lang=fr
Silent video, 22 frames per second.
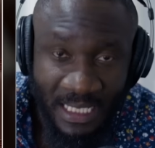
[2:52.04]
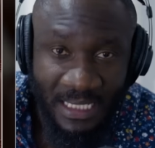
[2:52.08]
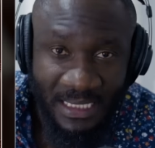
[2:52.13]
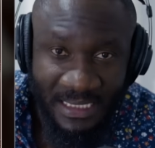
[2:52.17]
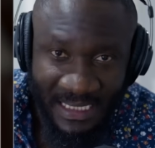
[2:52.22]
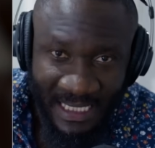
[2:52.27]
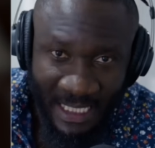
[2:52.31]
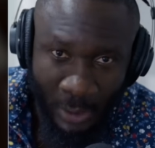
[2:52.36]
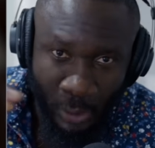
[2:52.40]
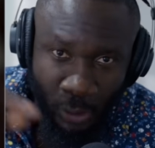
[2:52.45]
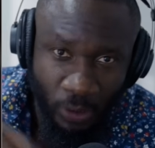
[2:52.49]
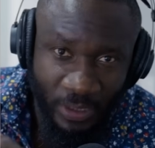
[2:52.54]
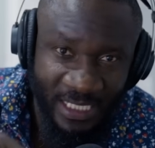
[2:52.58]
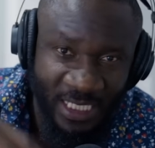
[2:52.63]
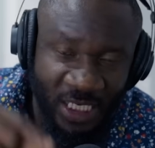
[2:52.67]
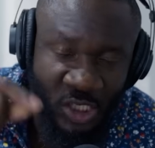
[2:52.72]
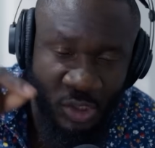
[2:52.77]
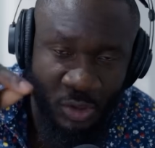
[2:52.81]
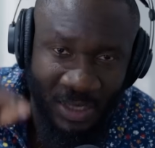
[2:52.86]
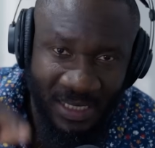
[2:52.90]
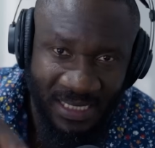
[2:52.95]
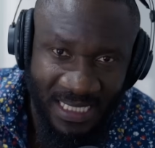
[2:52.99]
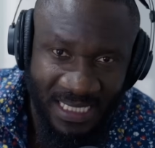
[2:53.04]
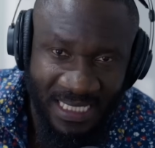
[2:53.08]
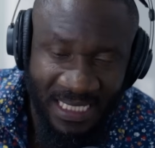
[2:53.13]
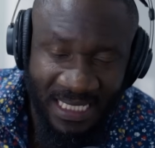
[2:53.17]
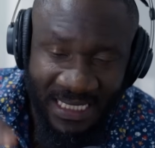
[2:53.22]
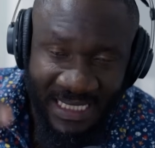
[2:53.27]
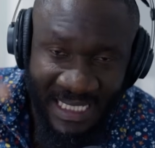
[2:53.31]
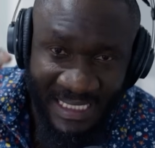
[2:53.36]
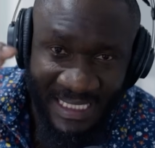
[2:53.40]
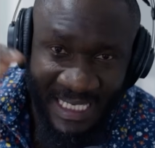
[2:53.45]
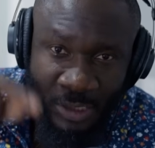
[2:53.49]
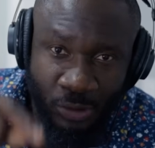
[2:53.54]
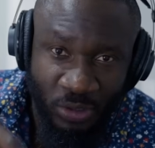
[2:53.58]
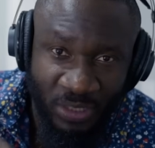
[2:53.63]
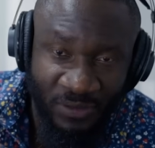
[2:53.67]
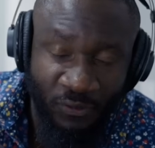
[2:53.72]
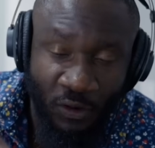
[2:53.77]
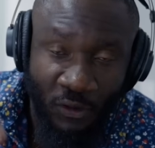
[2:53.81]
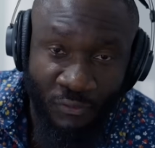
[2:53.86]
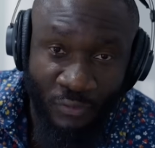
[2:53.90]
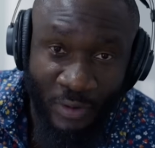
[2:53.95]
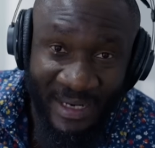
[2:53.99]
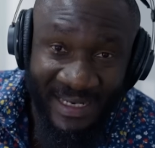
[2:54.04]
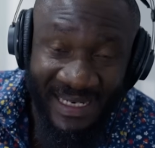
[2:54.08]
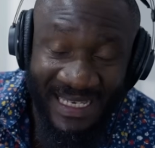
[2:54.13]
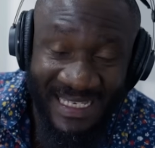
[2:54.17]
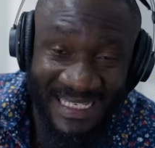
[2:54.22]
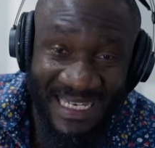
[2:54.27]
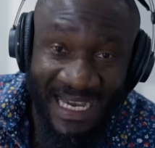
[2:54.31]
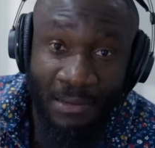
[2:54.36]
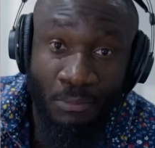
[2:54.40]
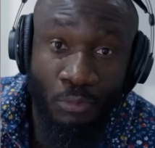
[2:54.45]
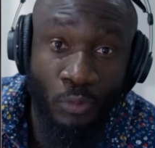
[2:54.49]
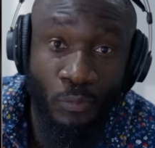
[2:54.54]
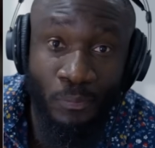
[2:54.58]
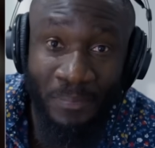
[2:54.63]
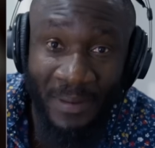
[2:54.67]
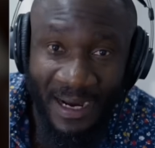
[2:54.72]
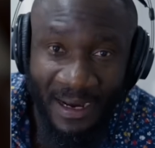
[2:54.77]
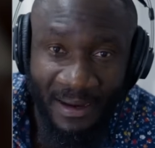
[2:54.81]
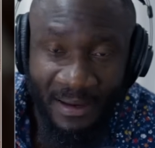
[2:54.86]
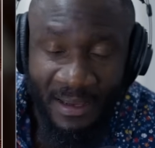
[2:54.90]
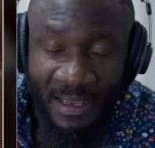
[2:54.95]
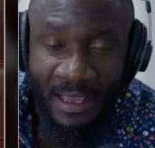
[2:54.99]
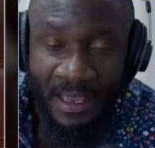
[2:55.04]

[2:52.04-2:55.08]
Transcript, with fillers: C'est eux qui choisissent si les États-Unis vont envoyer des armes ou pas.